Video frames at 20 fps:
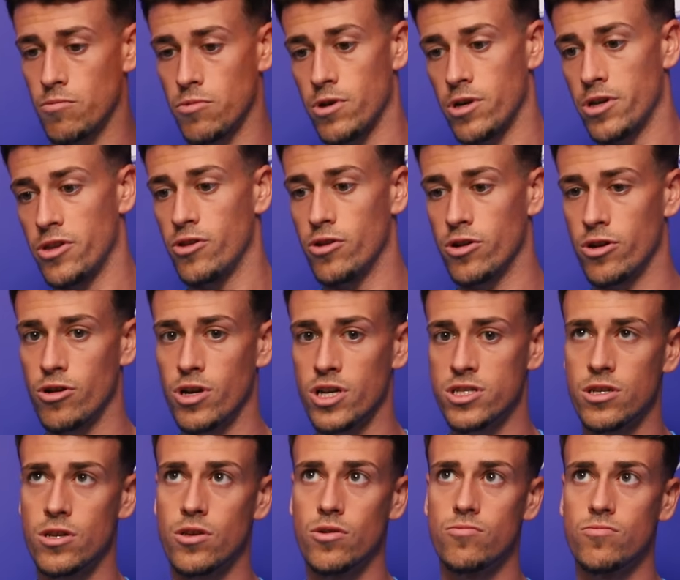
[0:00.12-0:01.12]
Pues yo creo que ha
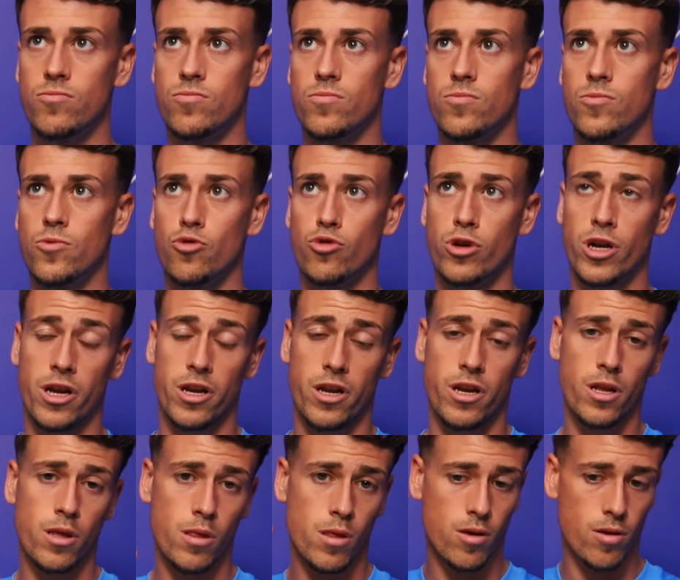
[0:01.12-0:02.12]
sido un gran
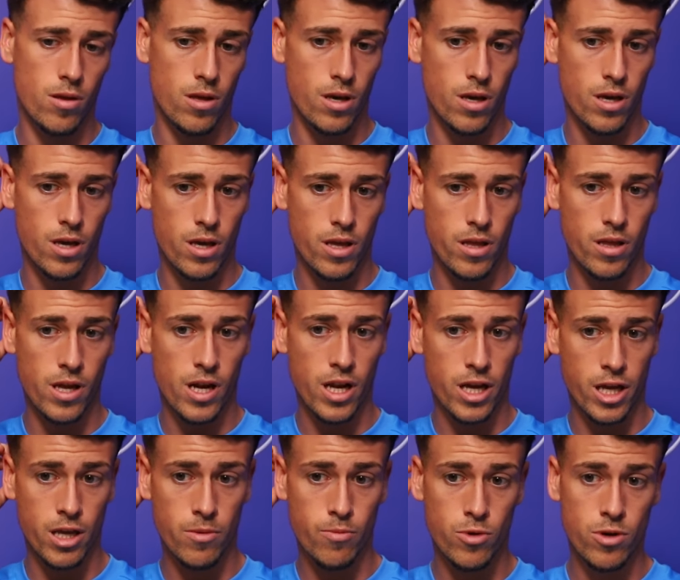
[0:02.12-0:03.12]
inicio del
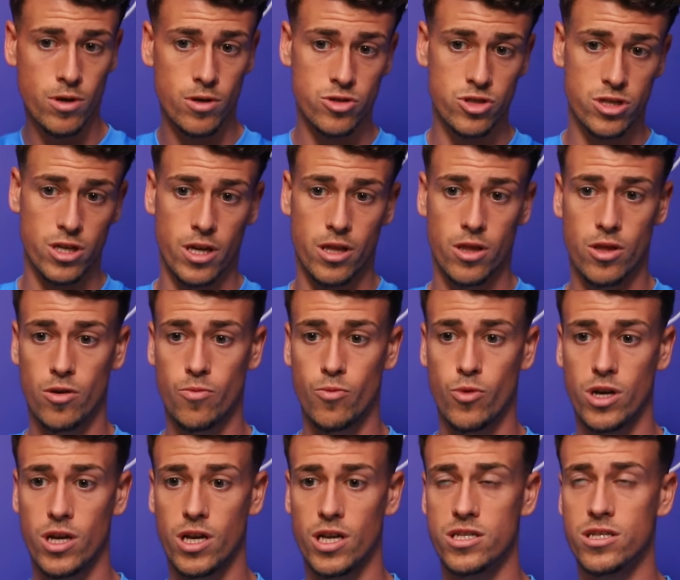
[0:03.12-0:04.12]
equipo, consiguiendo
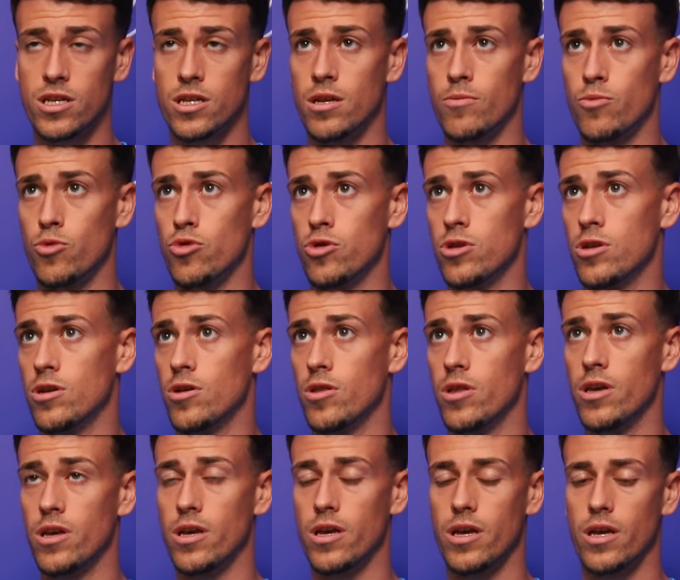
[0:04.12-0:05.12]
pues 7 puntos
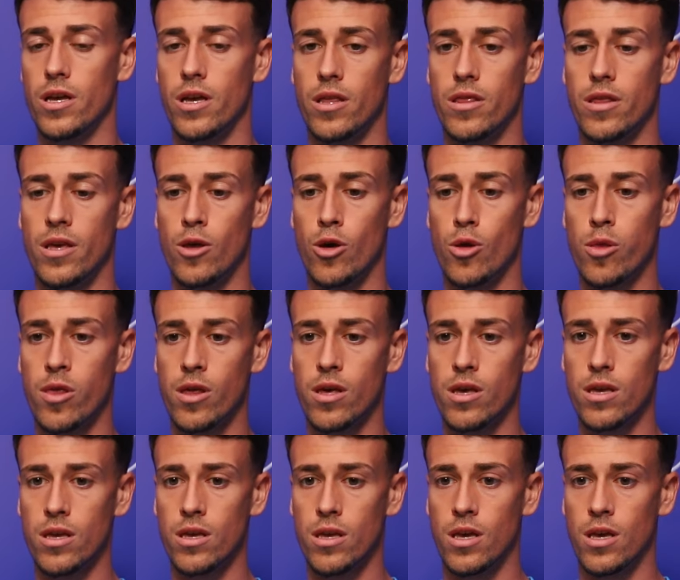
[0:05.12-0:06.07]
de, de, 12.